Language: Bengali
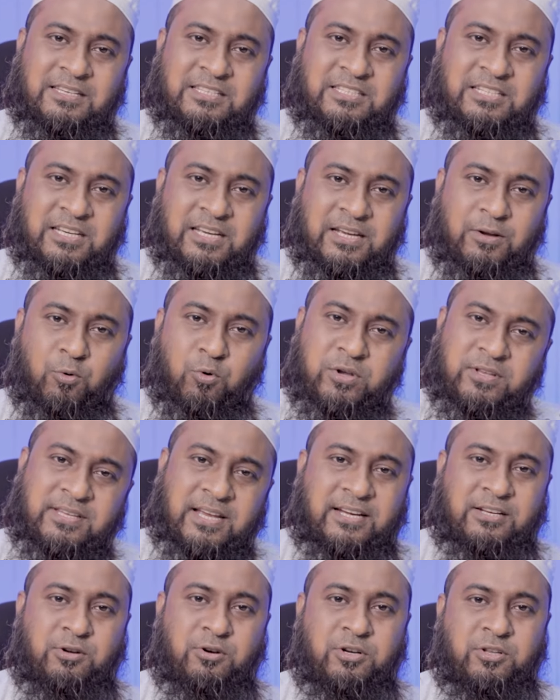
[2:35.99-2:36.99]
সে ওই
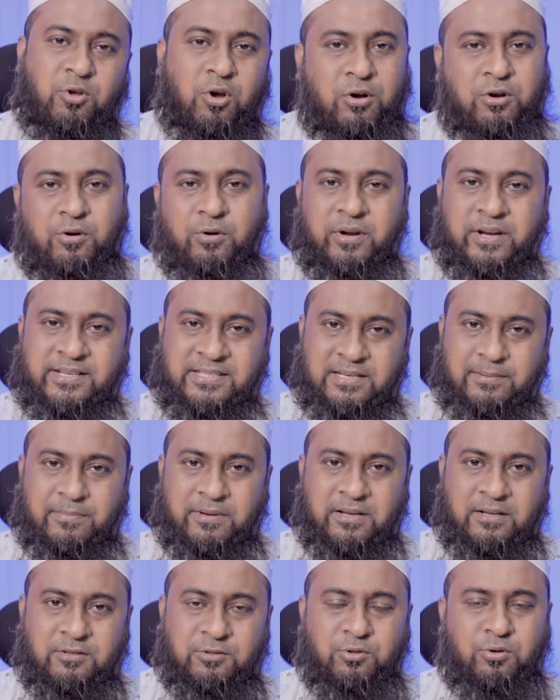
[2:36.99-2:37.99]
সেক্টরে দক্ষ হয়ে
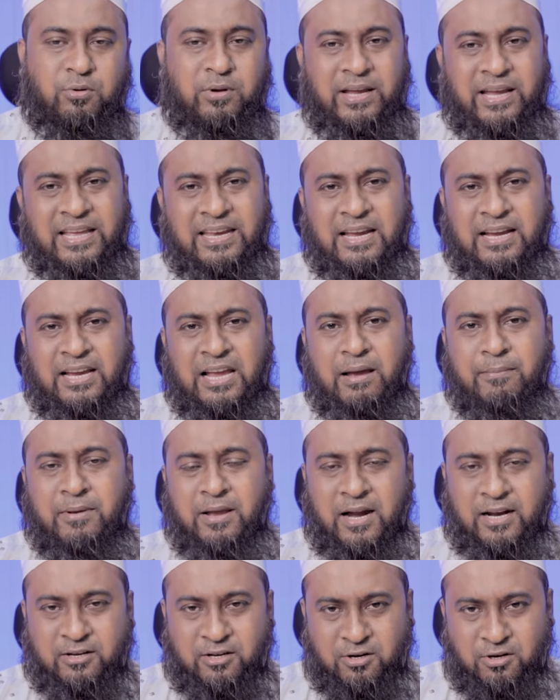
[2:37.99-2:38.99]
যাবে তো এর আগে আমি
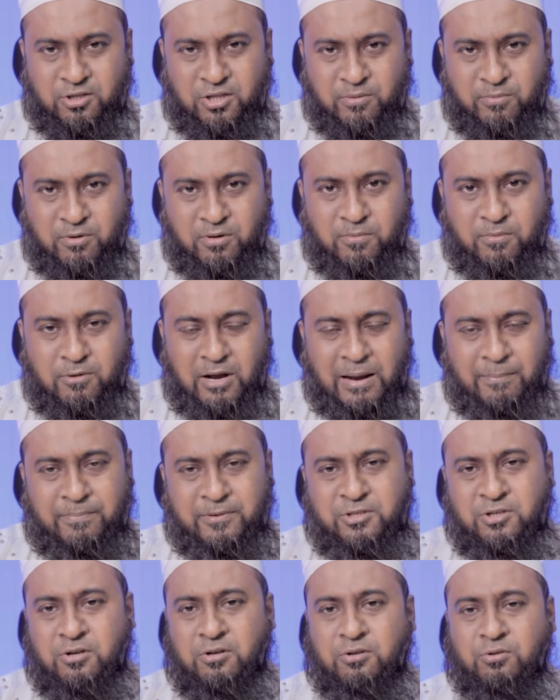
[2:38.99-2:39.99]
আরেকটা কথা বলবো
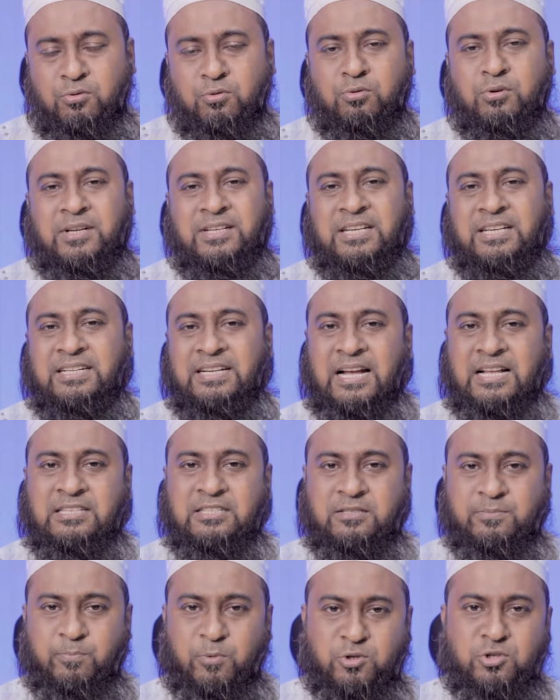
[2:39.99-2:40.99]
আপনি যখন কোনো একটা কাজ
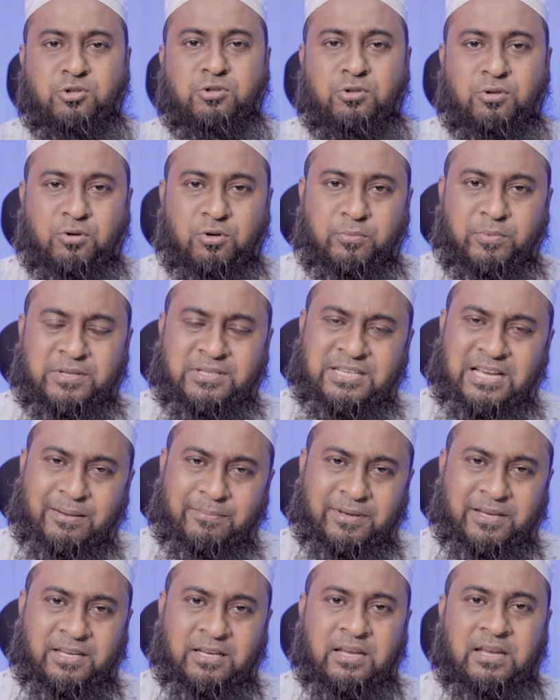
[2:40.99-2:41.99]
পছন্দ করবেন যে
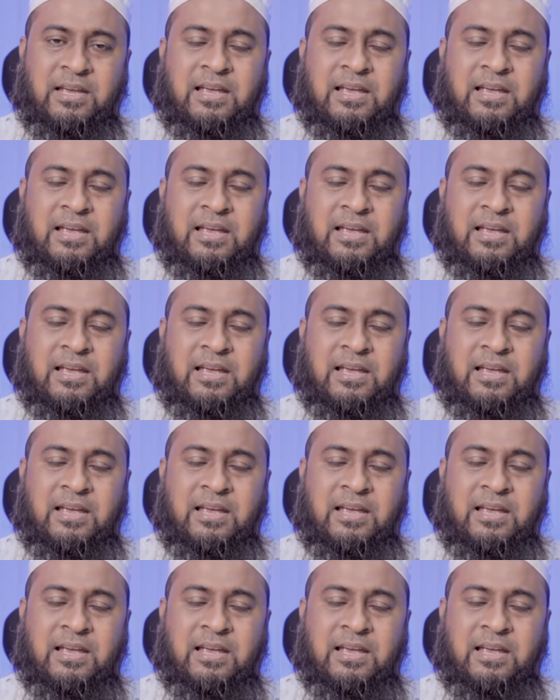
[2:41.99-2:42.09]
আমি